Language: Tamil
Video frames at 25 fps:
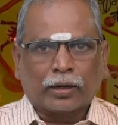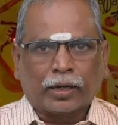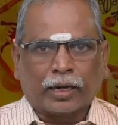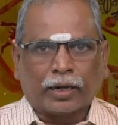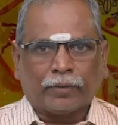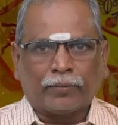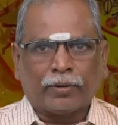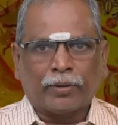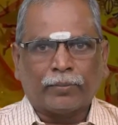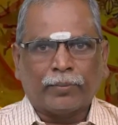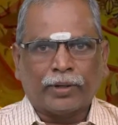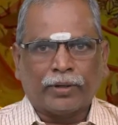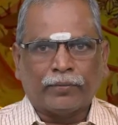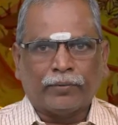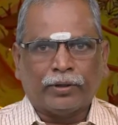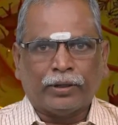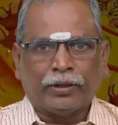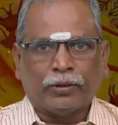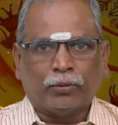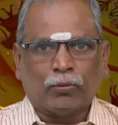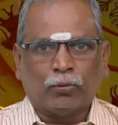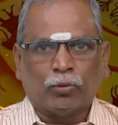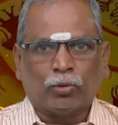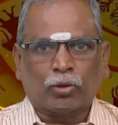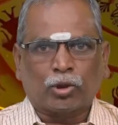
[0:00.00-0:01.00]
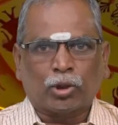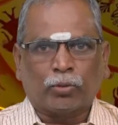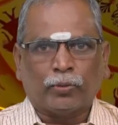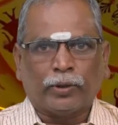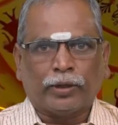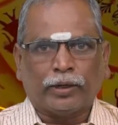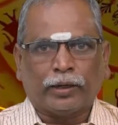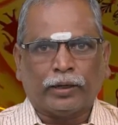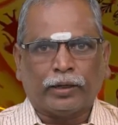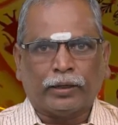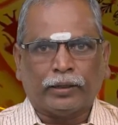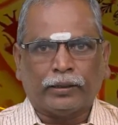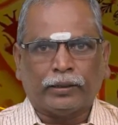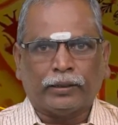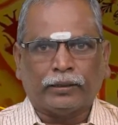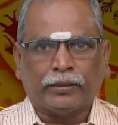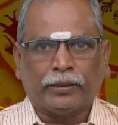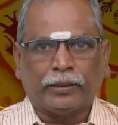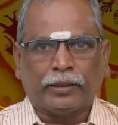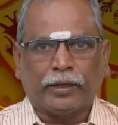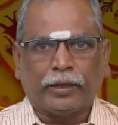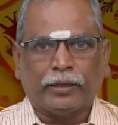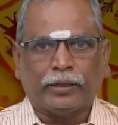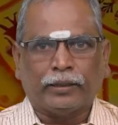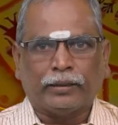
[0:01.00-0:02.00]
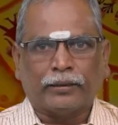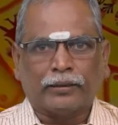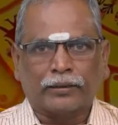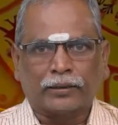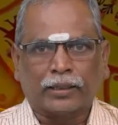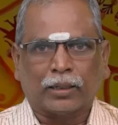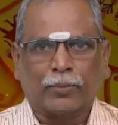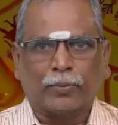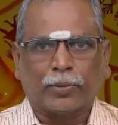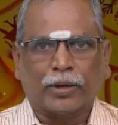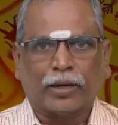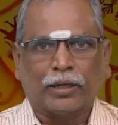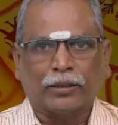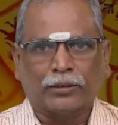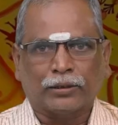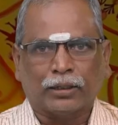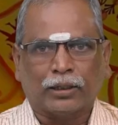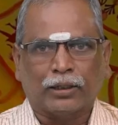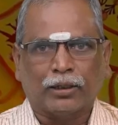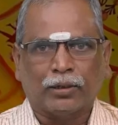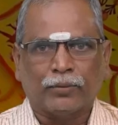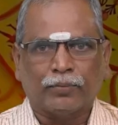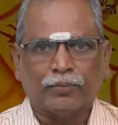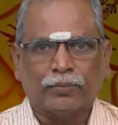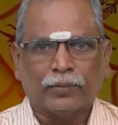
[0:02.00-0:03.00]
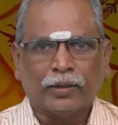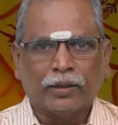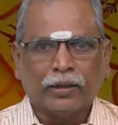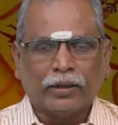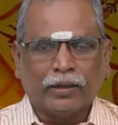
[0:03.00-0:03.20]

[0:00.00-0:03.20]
கணவன் மனைவி ஒற்றுமைகள் இந்த நாளில் சிறப்பாக செல்லும்